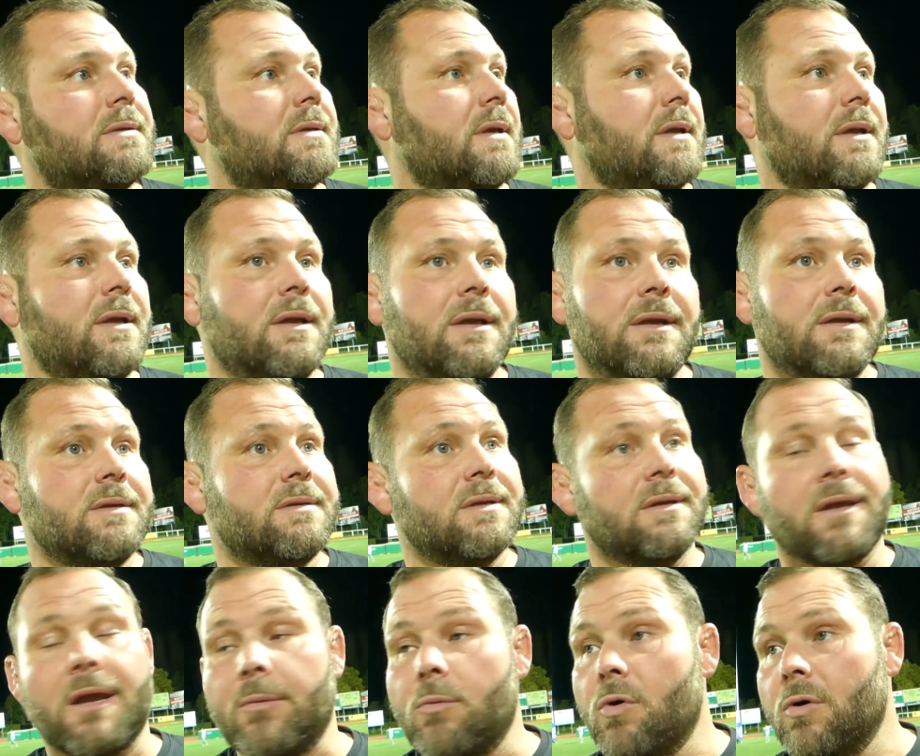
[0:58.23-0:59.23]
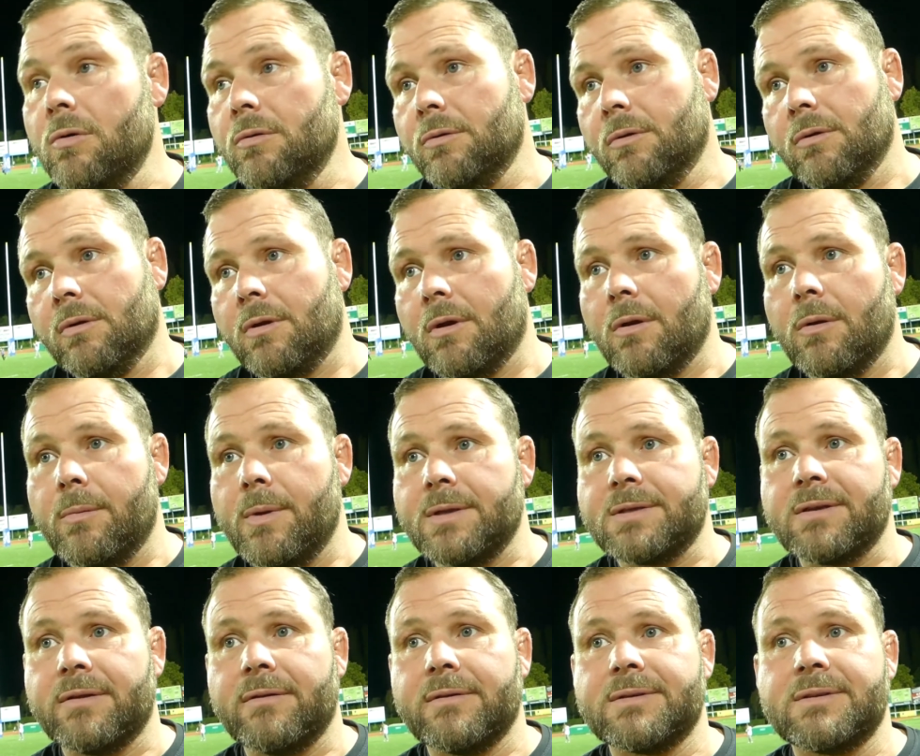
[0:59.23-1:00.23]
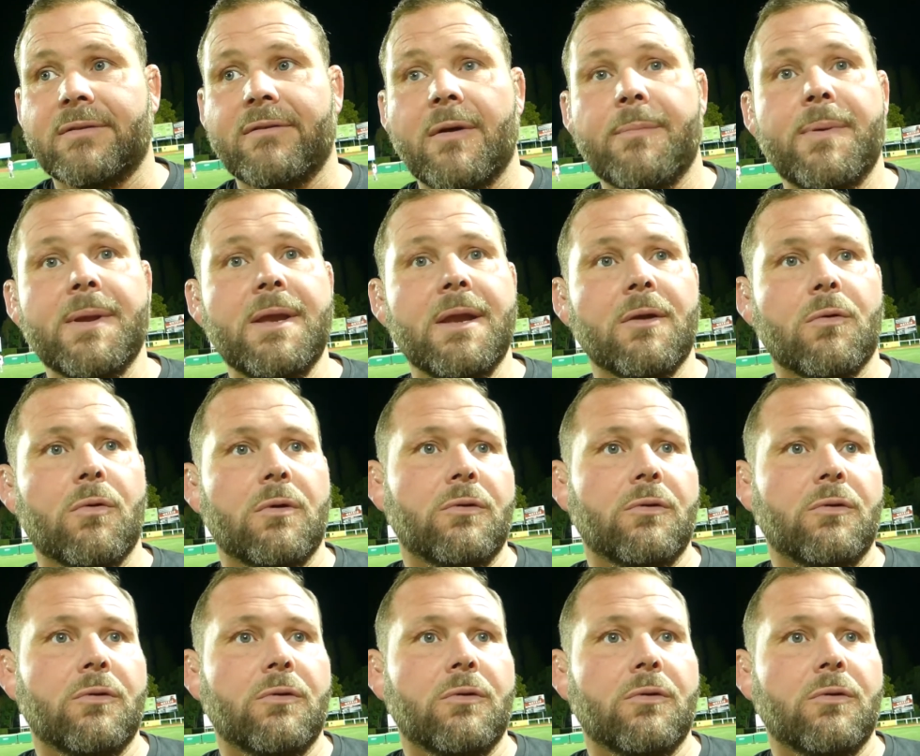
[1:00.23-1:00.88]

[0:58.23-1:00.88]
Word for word: euh, c'est très bon, donc euh, ben, ça, va payer.